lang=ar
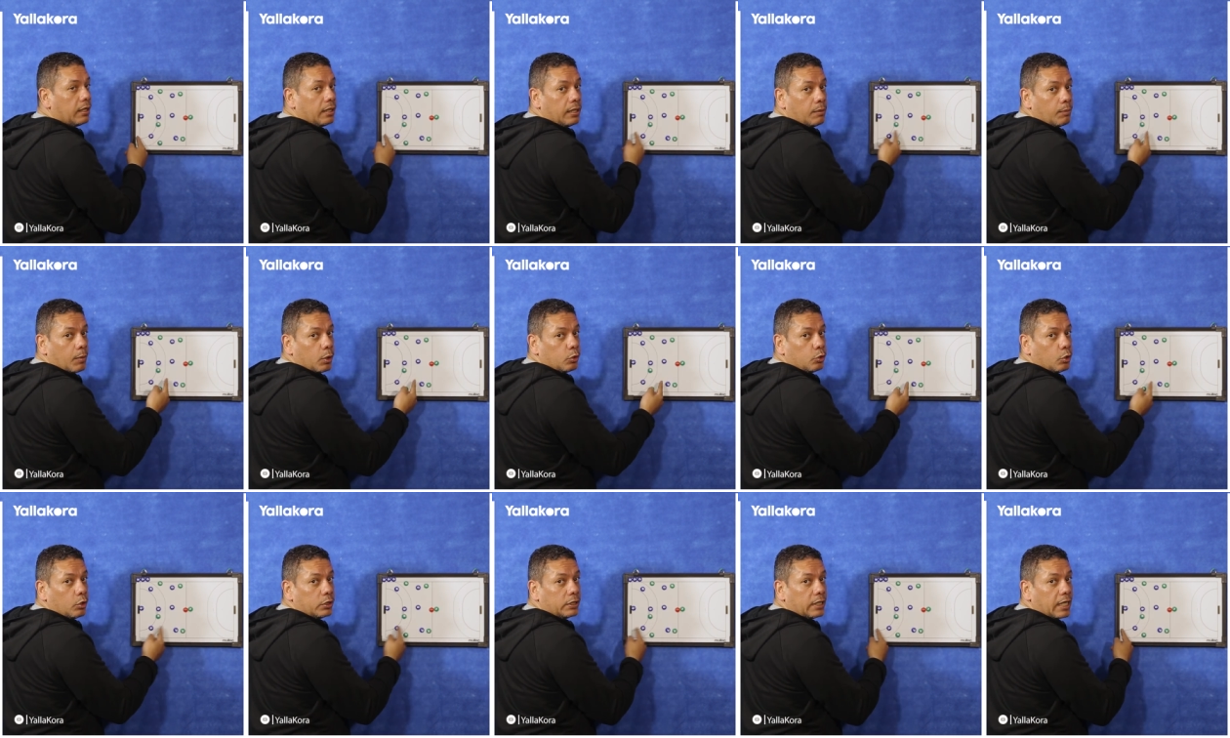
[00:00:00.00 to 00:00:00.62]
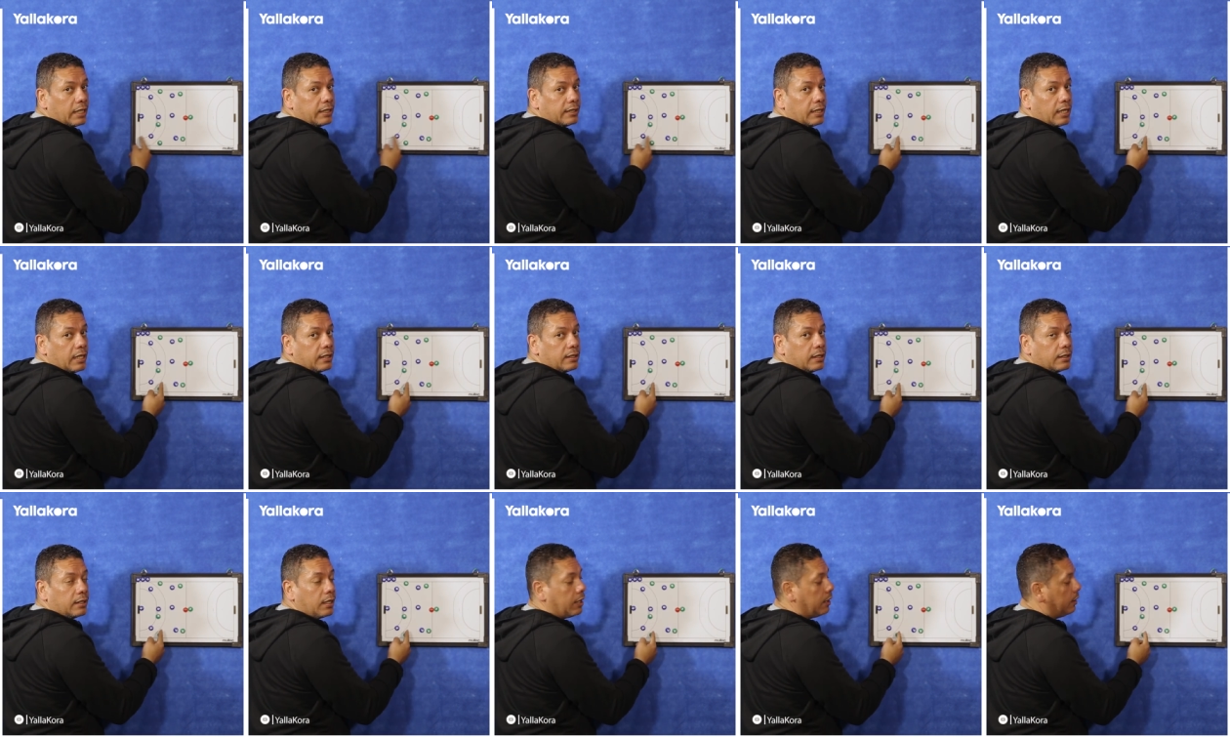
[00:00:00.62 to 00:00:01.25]
للموضوع 3
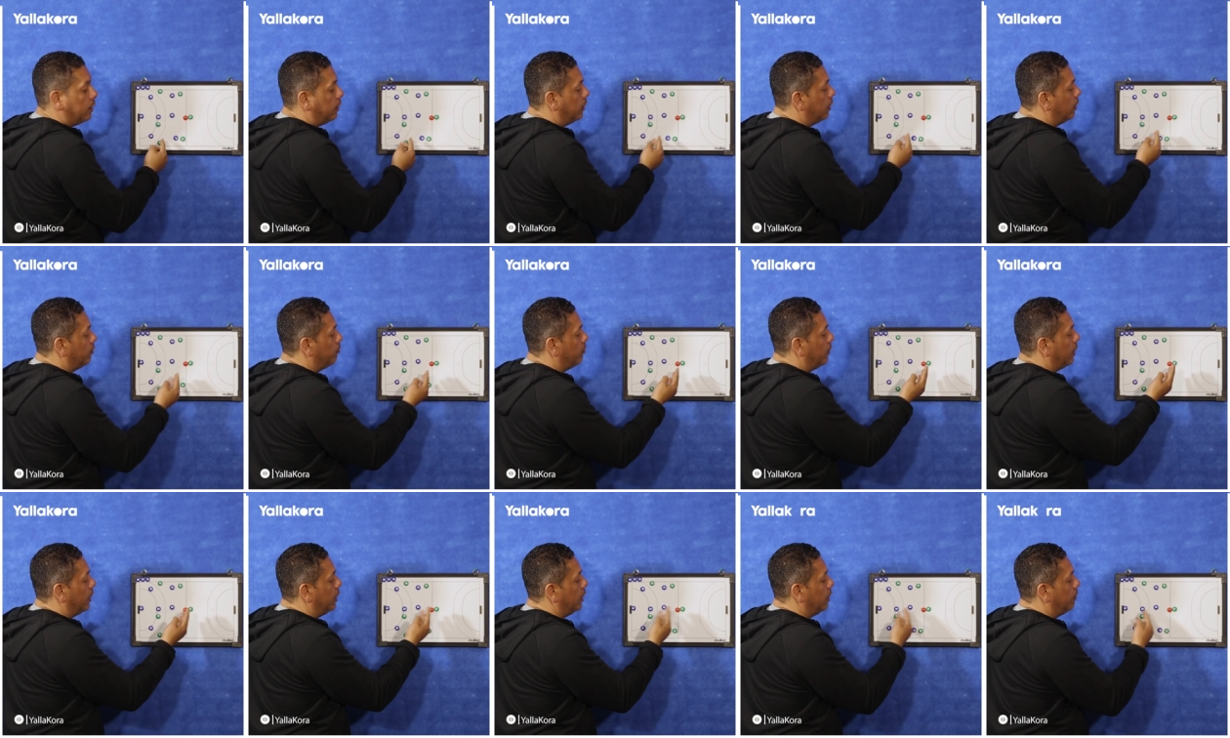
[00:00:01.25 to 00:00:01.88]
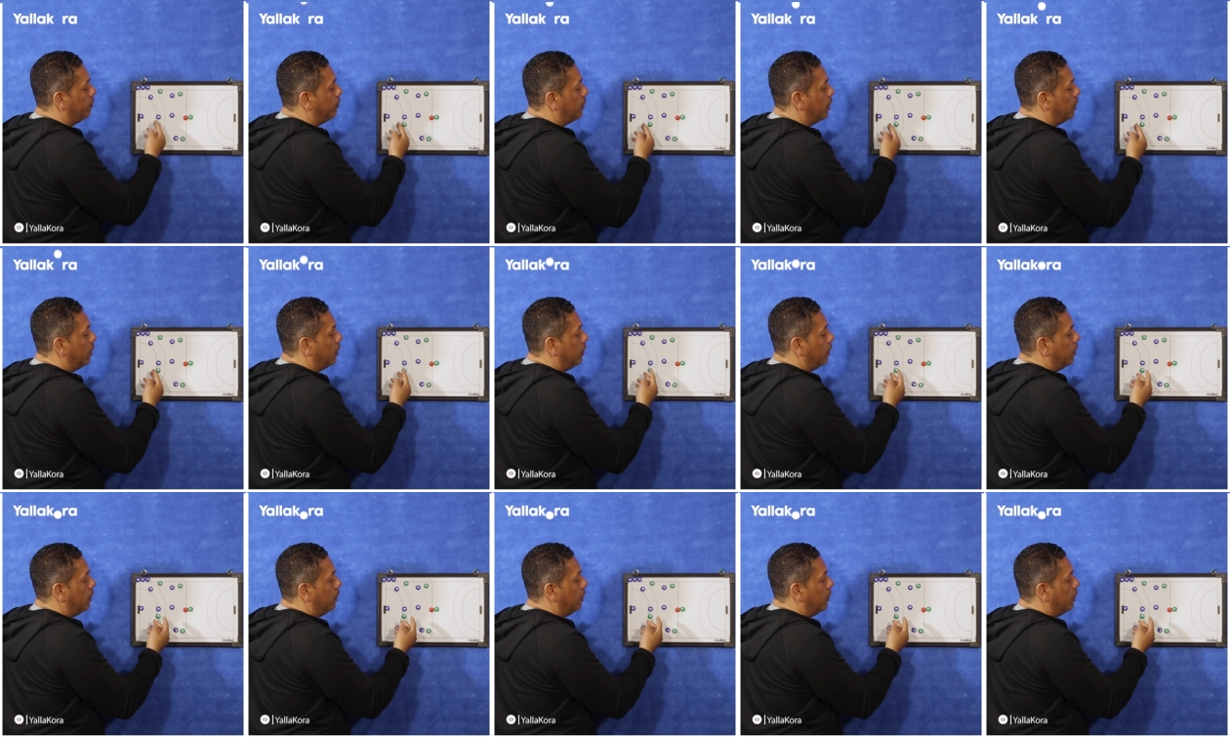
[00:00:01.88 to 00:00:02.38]
3 ده لما يبقى